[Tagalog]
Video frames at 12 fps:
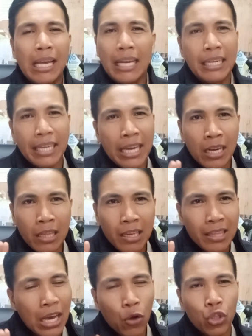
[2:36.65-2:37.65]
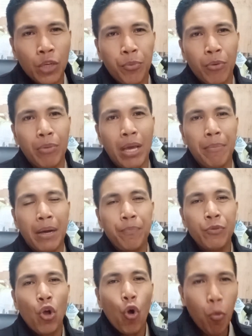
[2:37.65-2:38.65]
Hindi yan natatakot sa problema.
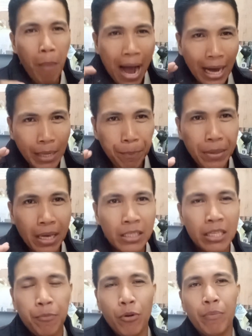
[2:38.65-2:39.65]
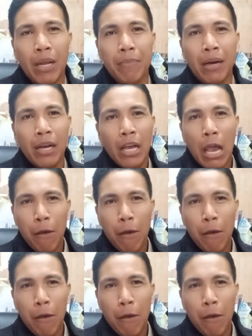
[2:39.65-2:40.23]
Humaharap yan sa problema.